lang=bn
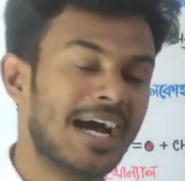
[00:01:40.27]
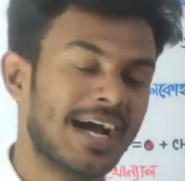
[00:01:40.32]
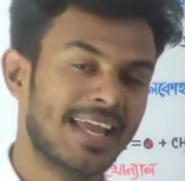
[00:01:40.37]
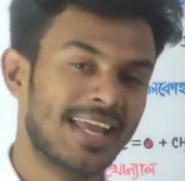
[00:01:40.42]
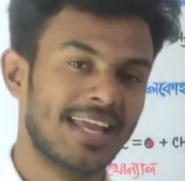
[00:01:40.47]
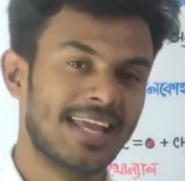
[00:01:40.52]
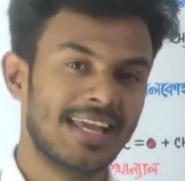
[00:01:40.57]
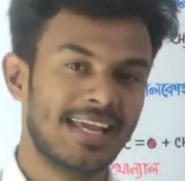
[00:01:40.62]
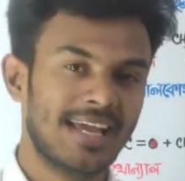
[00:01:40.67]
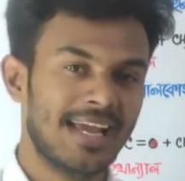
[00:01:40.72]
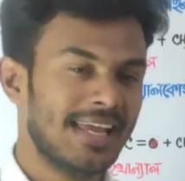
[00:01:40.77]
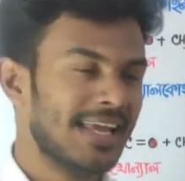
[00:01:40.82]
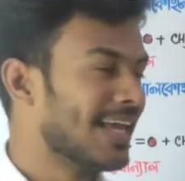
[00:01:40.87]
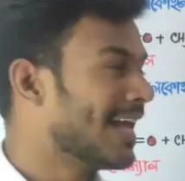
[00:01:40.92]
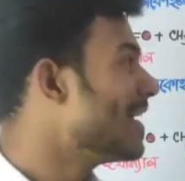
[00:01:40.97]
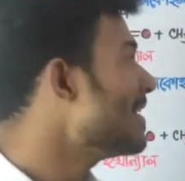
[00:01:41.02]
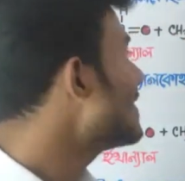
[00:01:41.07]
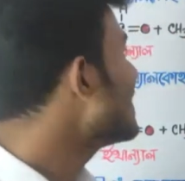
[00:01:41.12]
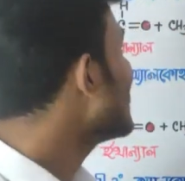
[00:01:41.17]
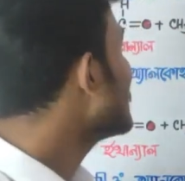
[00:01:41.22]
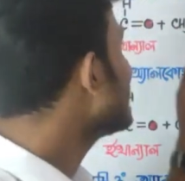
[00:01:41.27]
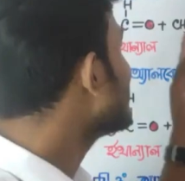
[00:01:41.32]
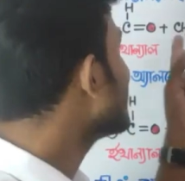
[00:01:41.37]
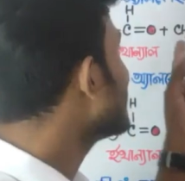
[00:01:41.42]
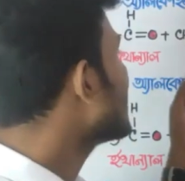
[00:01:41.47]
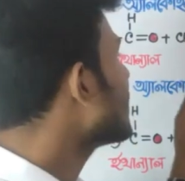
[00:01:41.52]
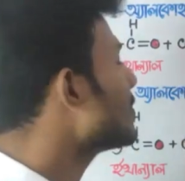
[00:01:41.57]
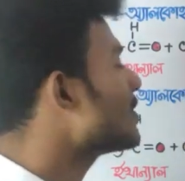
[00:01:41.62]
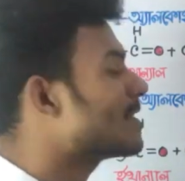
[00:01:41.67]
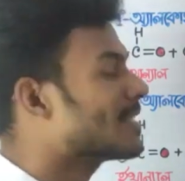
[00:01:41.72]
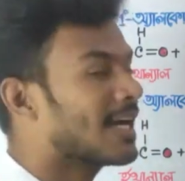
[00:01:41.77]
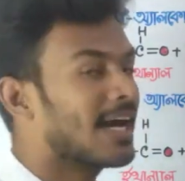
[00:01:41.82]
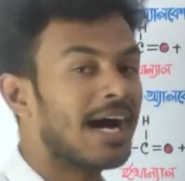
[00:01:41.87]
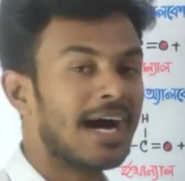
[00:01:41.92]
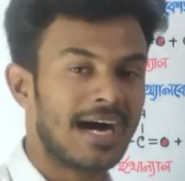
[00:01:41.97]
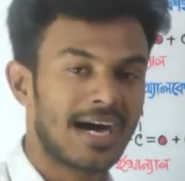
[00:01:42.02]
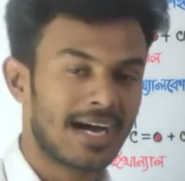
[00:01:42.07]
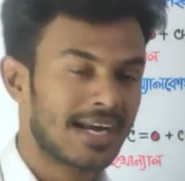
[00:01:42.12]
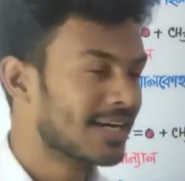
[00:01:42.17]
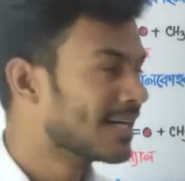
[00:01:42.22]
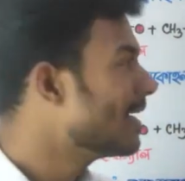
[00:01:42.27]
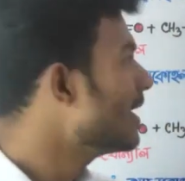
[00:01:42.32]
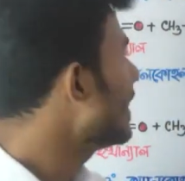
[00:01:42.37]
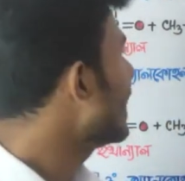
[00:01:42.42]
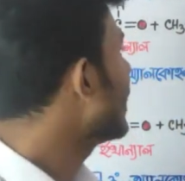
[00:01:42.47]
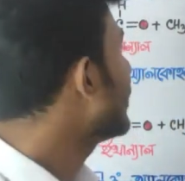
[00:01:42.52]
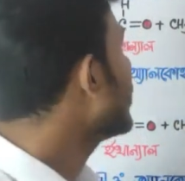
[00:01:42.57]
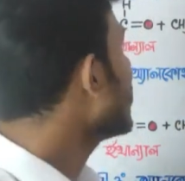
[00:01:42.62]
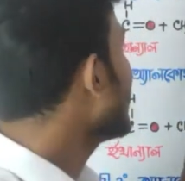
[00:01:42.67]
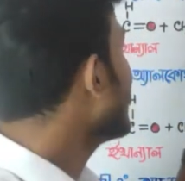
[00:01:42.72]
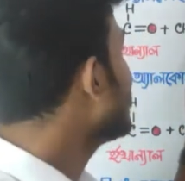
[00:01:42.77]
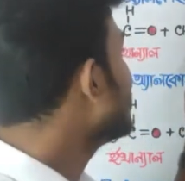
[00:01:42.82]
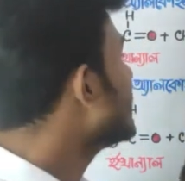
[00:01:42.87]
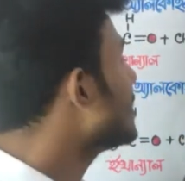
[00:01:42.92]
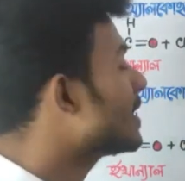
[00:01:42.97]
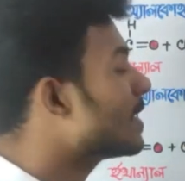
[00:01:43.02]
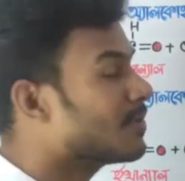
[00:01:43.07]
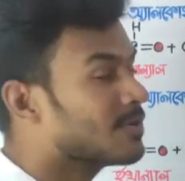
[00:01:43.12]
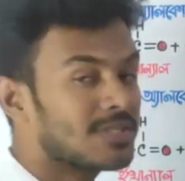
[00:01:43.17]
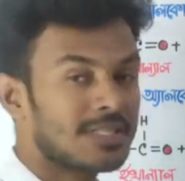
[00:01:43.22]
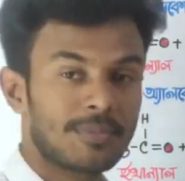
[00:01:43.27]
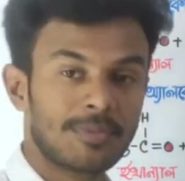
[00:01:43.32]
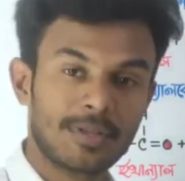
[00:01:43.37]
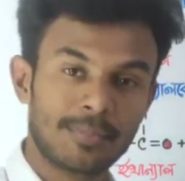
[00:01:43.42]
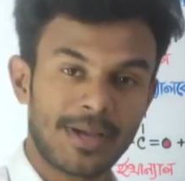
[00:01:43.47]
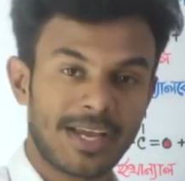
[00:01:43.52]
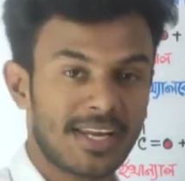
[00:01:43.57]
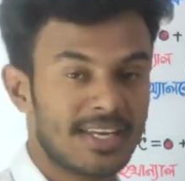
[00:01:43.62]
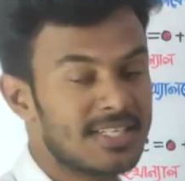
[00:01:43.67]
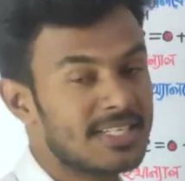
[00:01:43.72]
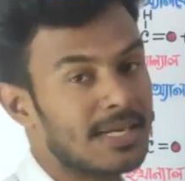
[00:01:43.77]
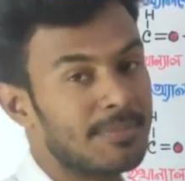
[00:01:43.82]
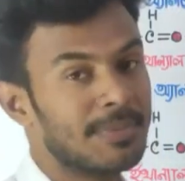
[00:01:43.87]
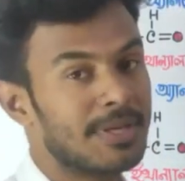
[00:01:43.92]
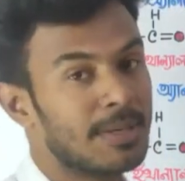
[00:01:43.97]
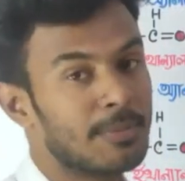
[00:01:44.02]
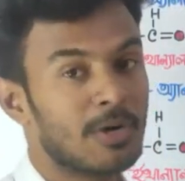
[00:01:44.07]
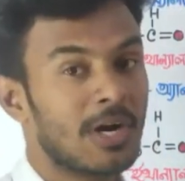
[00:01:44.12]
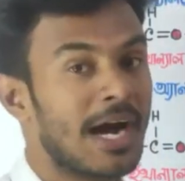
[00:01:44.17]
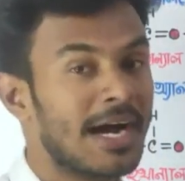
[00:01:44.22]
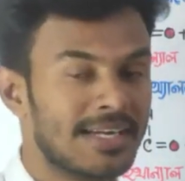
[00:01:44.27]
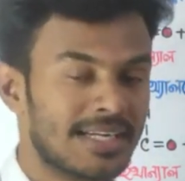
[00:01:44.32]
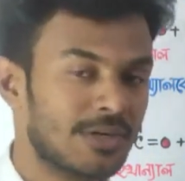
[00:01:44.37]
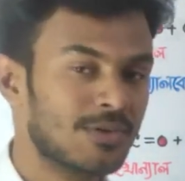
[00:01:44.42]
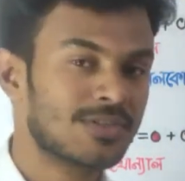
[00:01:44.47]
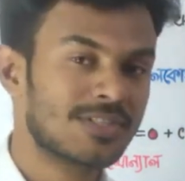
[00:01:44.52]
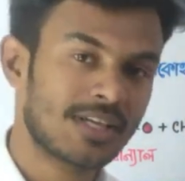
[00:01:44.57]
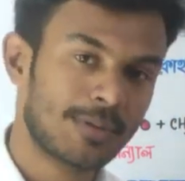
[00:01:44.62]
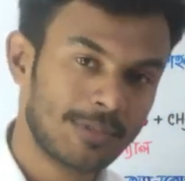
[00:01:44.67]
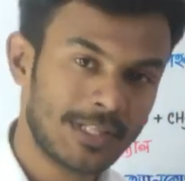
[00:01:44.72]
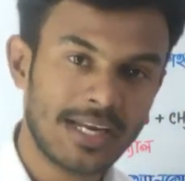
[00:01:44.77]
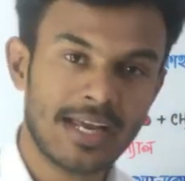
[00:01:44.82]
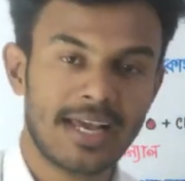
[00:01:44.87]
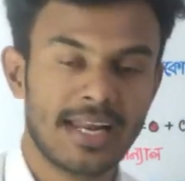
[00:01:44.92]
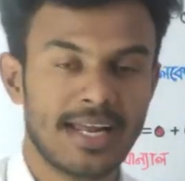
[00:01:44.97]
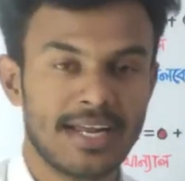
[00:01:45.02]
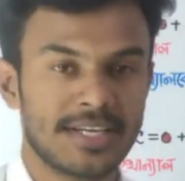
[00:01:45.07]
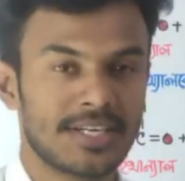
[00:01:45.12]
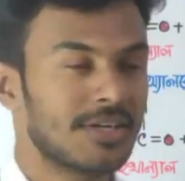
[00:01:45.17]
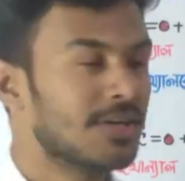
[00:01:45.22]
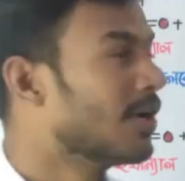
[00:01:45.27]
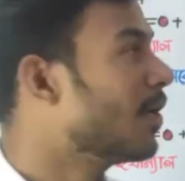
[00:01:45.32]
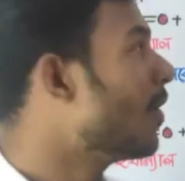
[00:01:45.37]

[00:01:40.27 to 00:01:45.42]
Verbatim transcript: আই এই সিএস থ্রিটা হচ্ছে আর এবং এমজিটা হচ্ছে আমাদের ম্যাগনেশিয়াম এবং আইটা হচ্ছে আমাদের হ্যালাইট